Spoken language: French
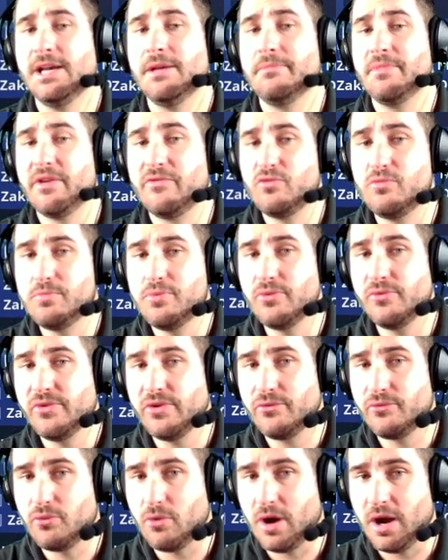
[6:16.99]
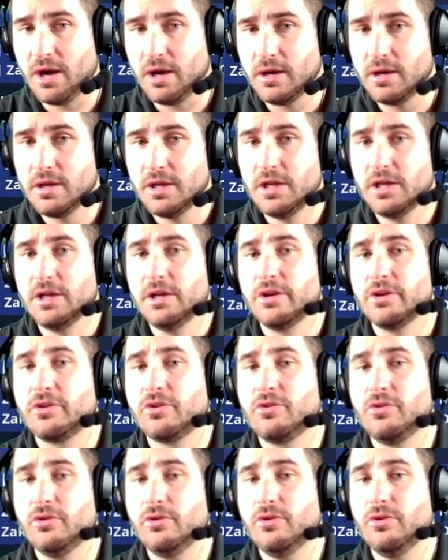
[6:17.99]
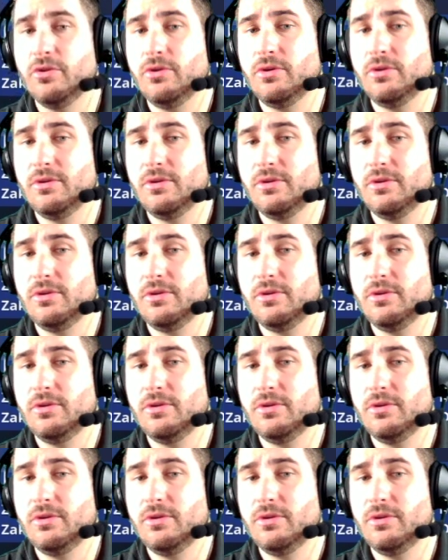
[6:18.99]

mais vous pouvez voir que